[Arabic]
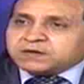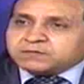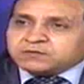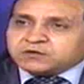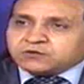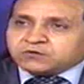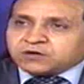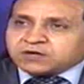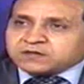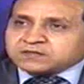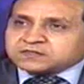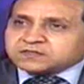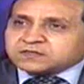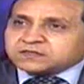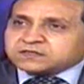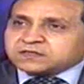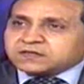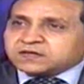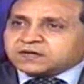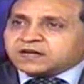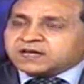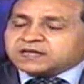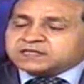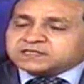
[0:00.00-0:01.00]
وخاصة أن
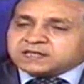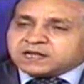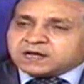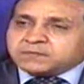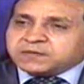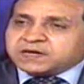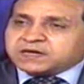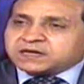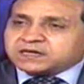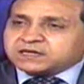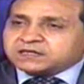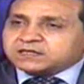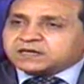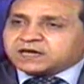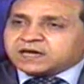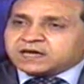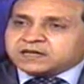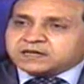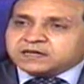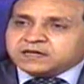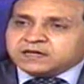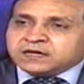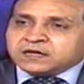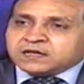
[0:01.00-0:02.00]
هذه الأماكن كان
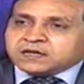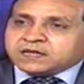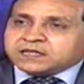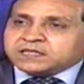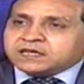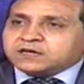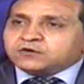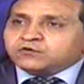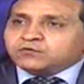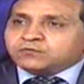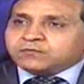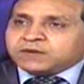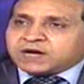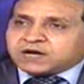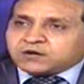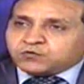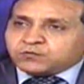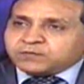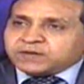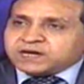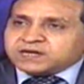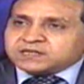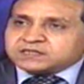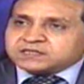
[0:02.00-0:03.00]
لديهم
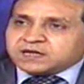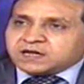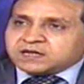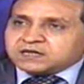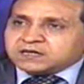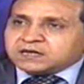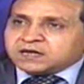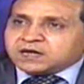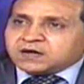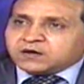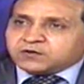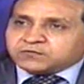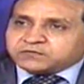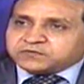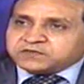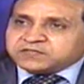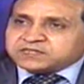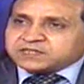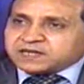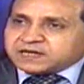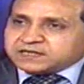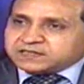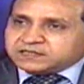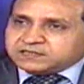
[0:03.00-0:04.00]
معلومات أن في
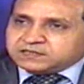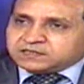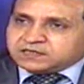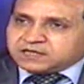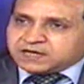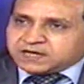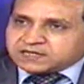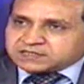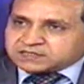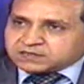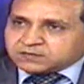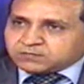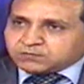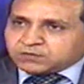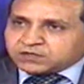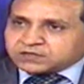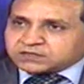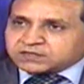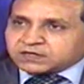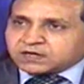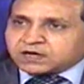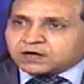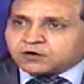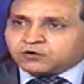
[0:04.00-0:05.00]
تهديد لهذه
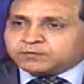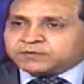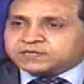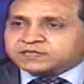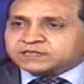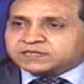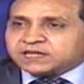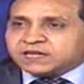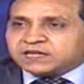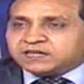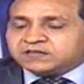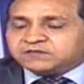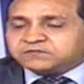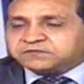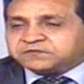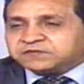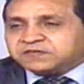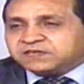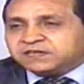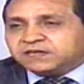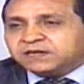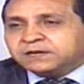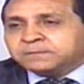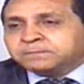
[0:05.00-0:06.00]
المنطقة وبالتالي
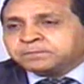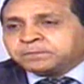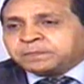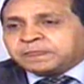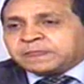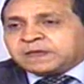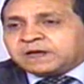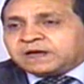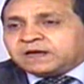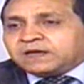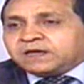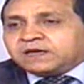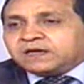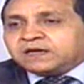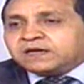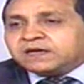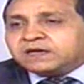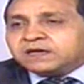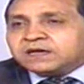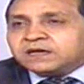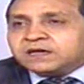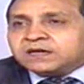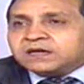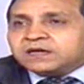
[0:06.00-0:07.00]
في آه،
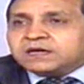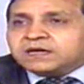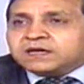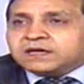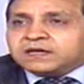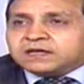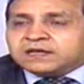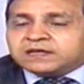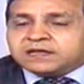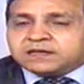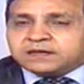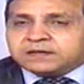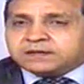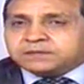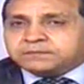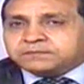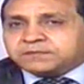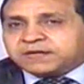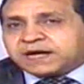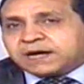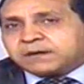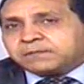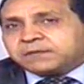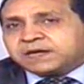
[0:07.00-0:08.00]
آه،
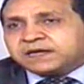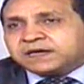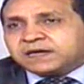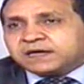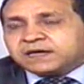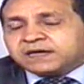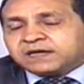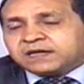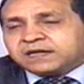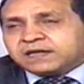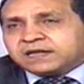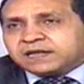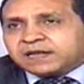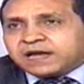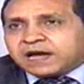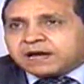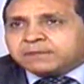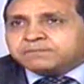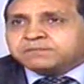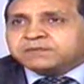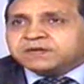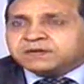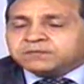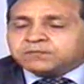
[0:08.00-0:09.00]
آه، عملية
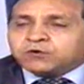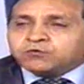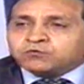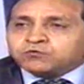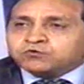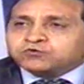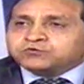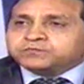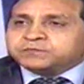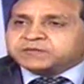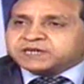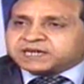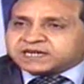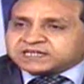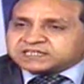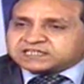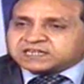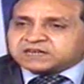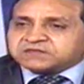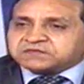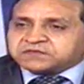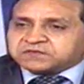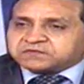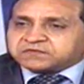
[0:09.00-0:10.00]
الامن موجود
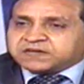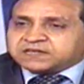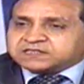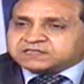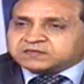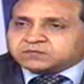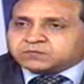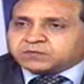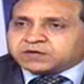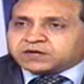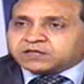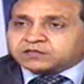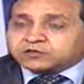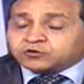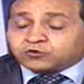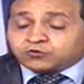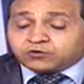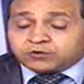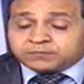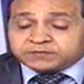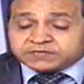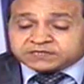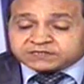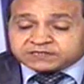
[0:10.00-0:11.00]
بكثافه في هذه
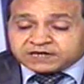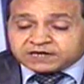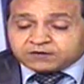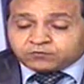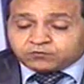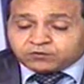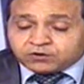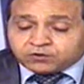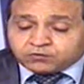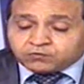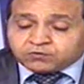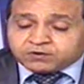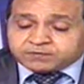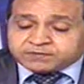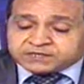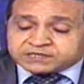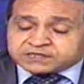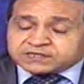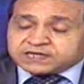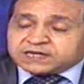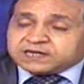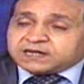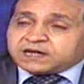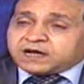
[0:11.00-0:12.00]
المناطق
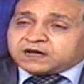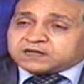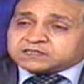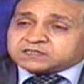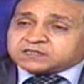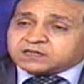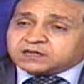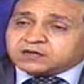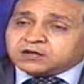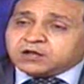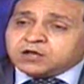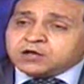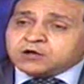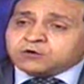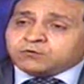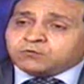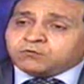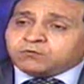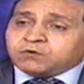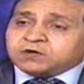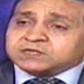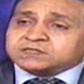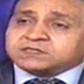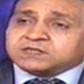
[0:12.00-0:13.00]
وبالتالي حصل
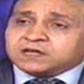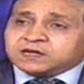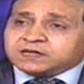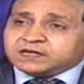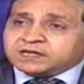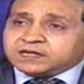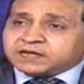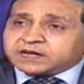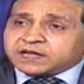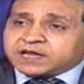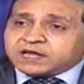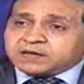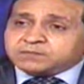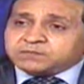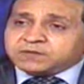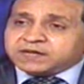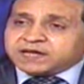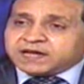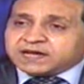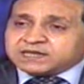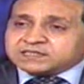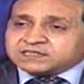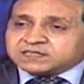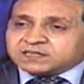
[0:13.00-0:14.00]
وصل إرهاب
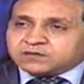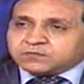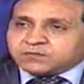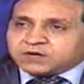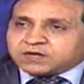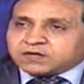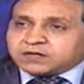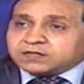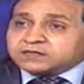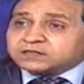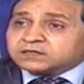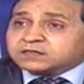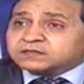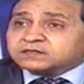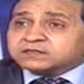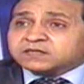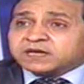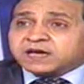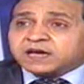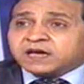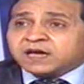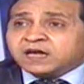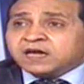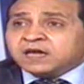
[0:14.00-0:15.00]
لهذه المناطق
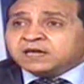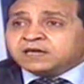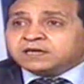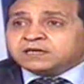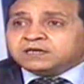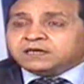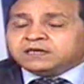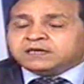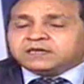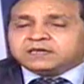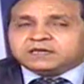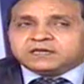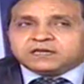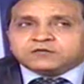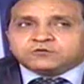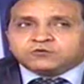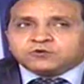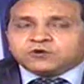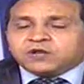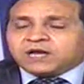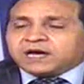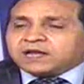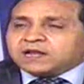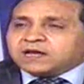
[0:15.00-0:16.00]
ده
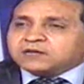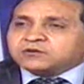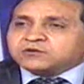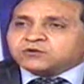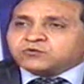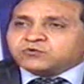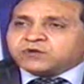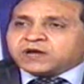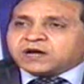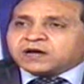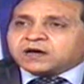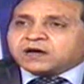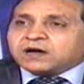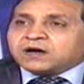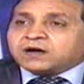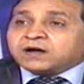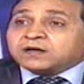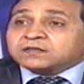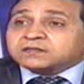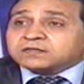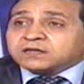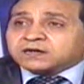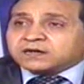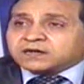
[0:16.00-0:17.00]
يدل على ان هناك
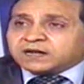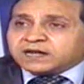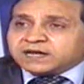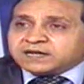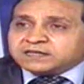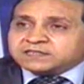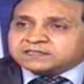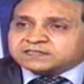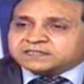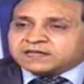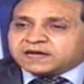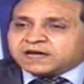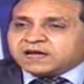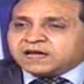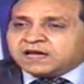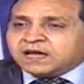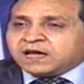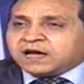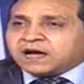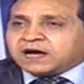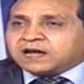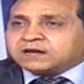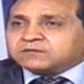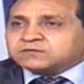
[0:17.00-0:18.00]
خطر ليس
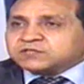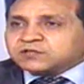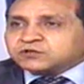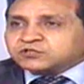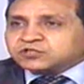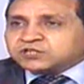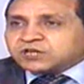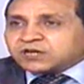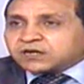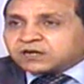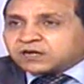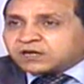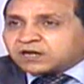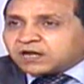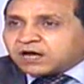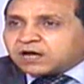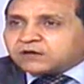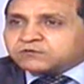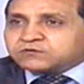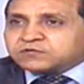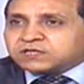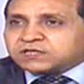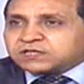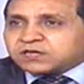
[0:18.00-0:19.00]
على مستوى الشرق
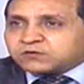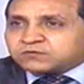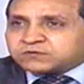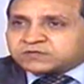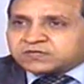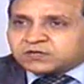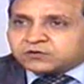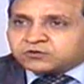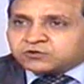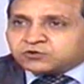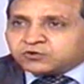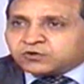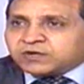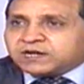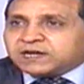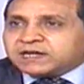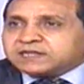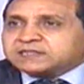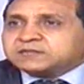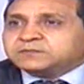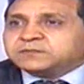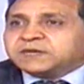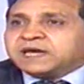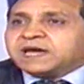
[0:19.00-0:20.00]
الاوسط على مستوى الدول
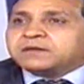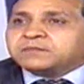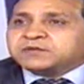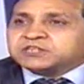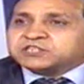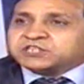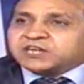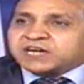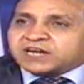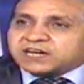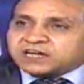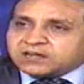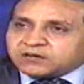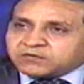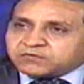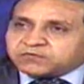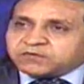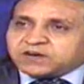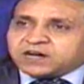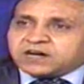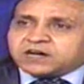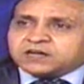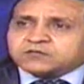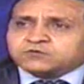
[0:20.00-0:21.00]
التي بها مشاكل
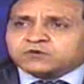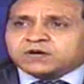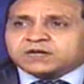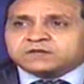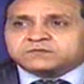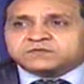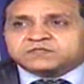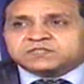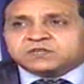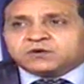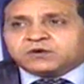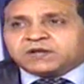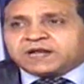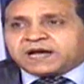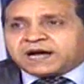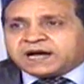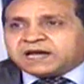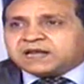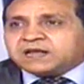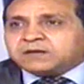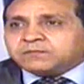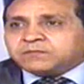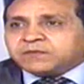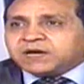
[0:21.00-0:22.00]
فقط وعلى مستوى
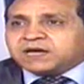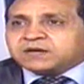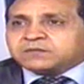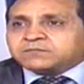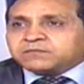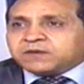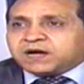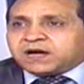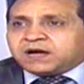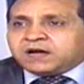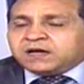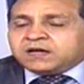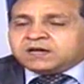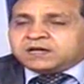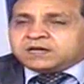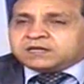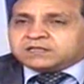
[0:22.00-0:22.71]
العالم نعم. اجمع